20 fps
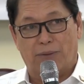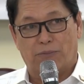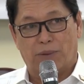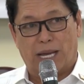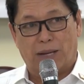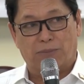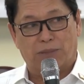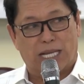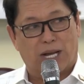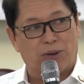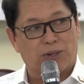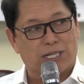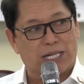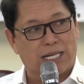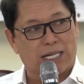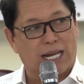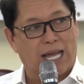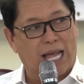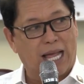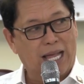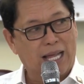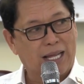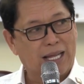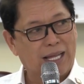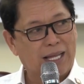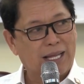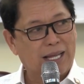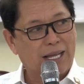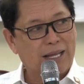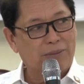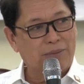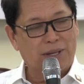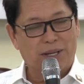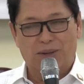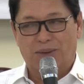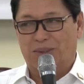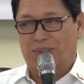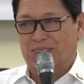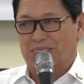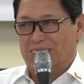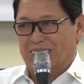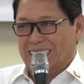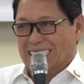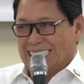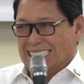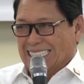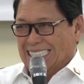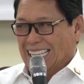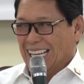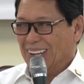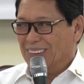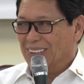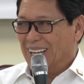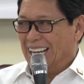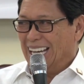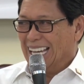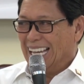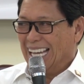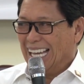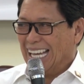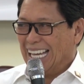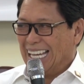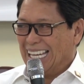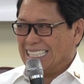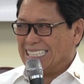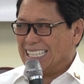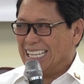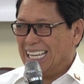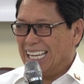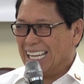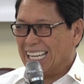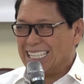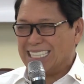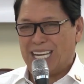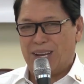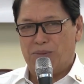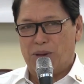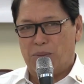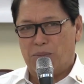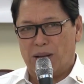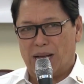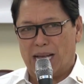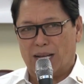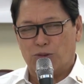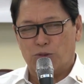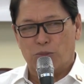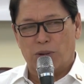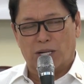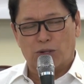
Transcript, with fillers: Economic and Cultural Office Chairman Silvestre Bello III